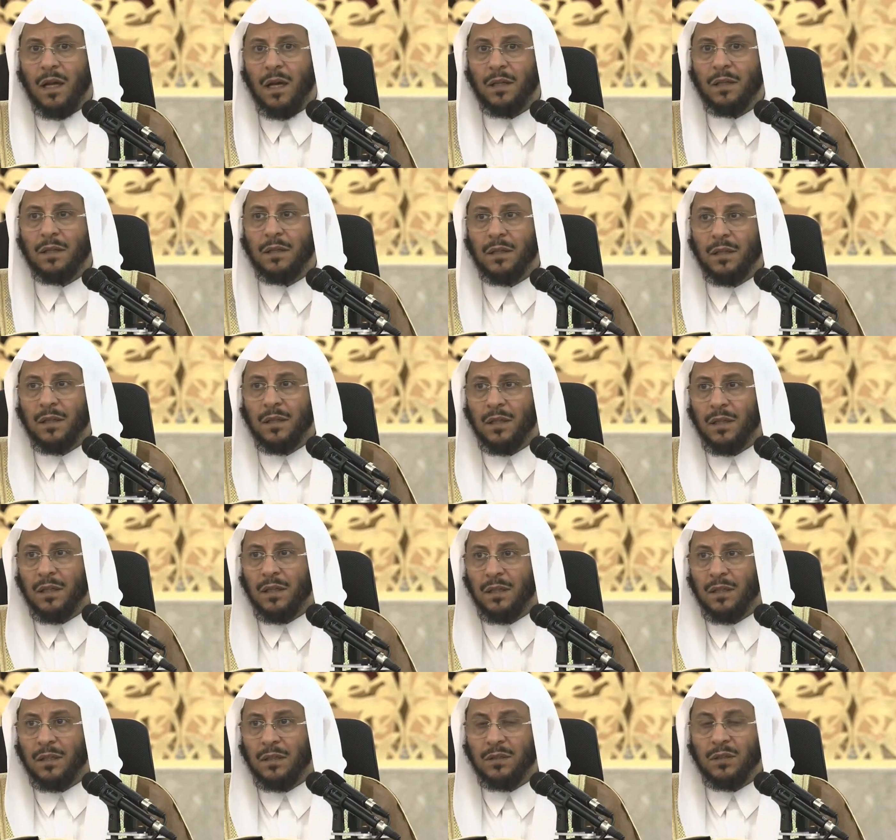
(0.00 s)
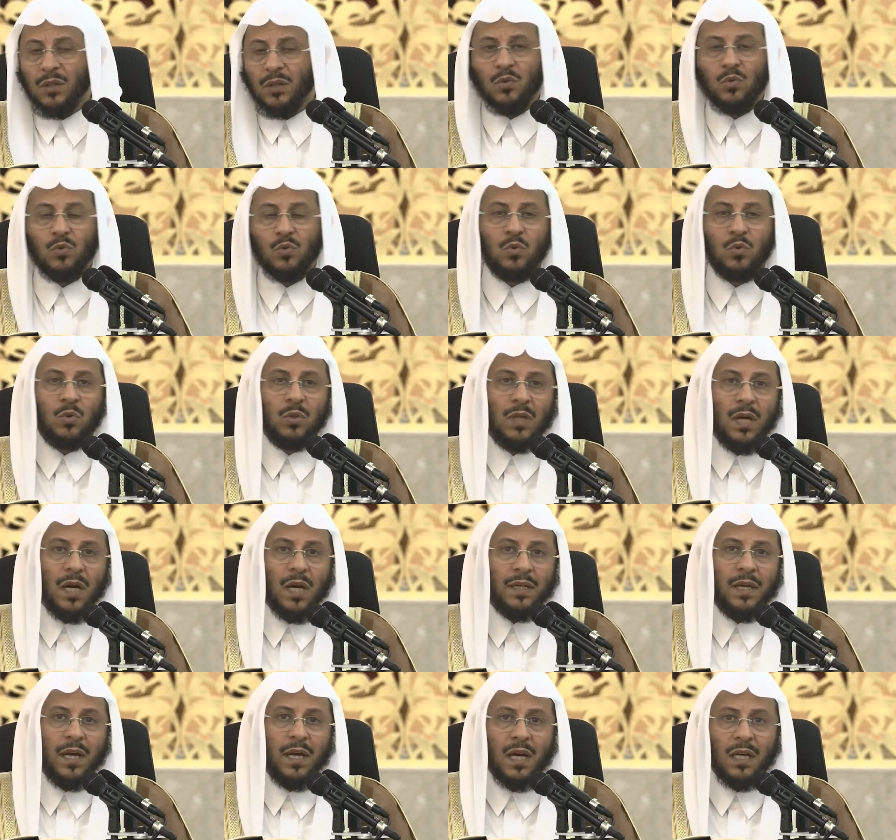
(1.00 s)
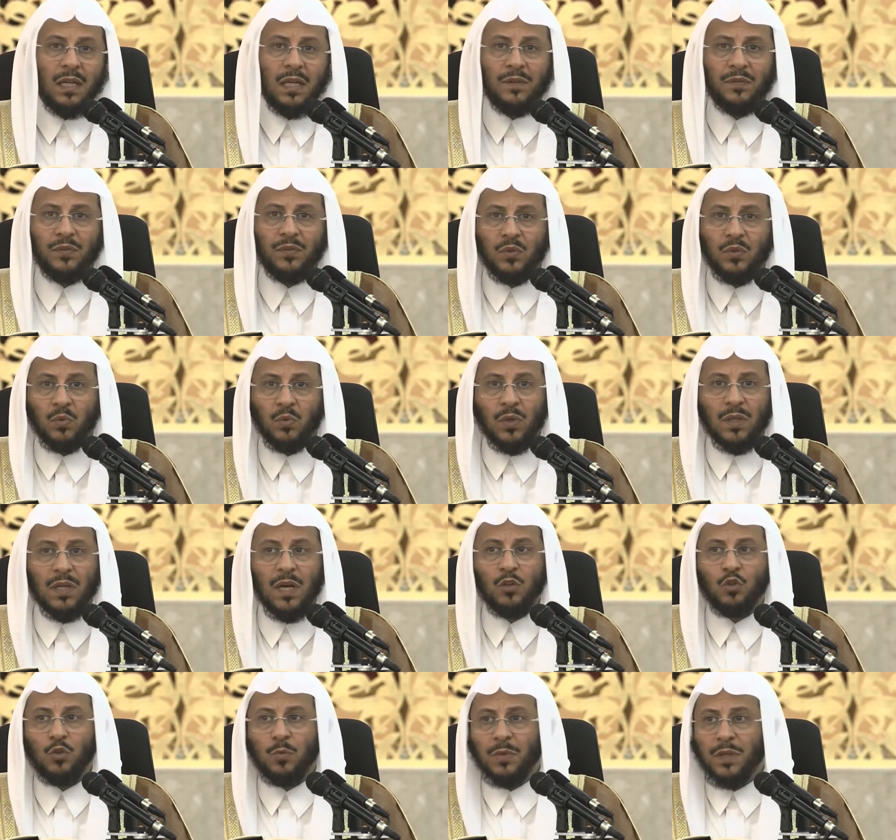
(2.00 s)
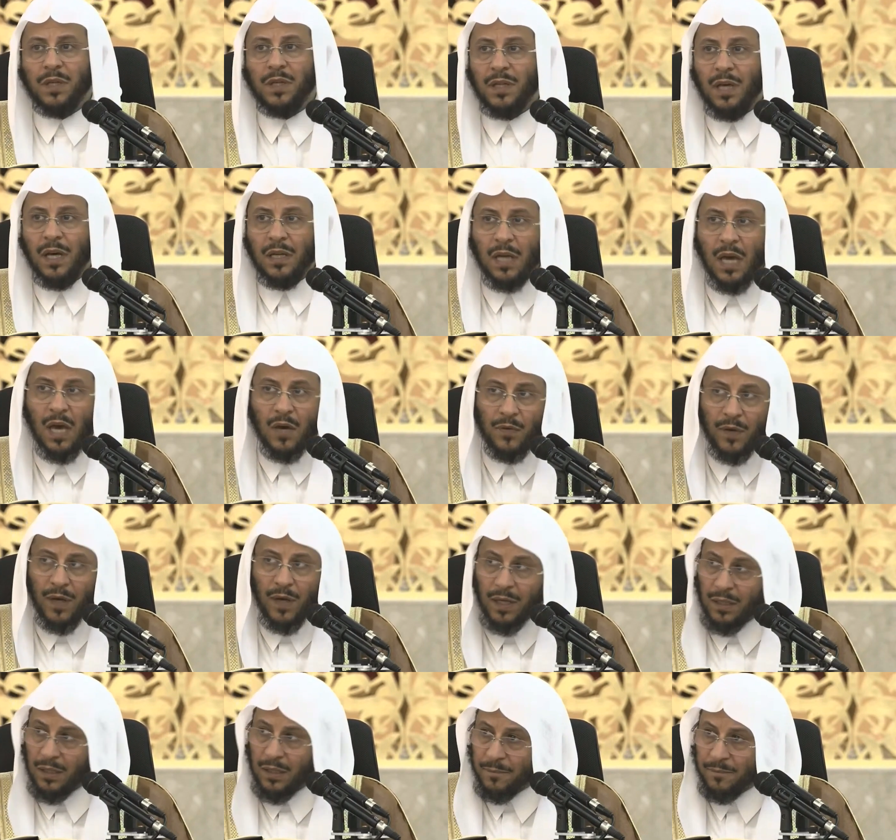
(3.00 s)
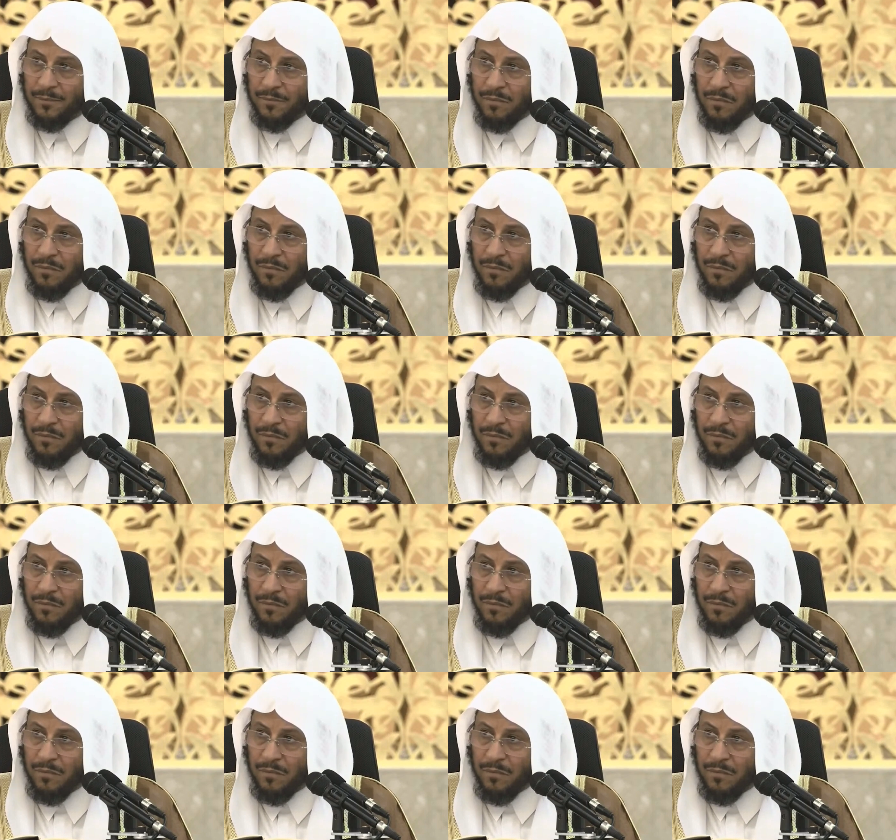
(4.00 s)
أن آه، يقول أنا حلفت ولا يمكن أن أفعل